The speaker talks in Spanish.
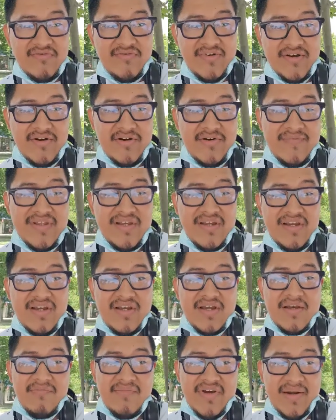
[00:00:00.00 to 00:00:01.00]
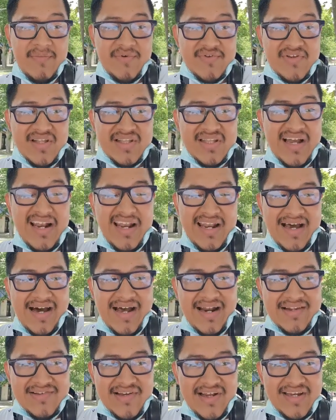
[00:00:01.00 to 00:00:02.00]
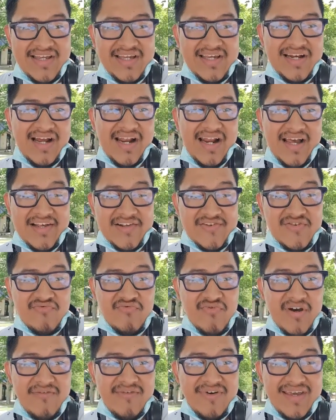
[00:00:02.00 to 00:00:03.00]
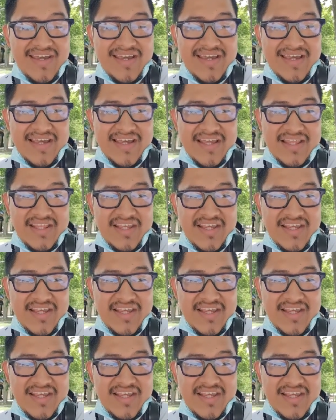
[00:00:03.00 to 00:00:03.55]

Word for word: y luego veremos qué tal al salir a las nueve,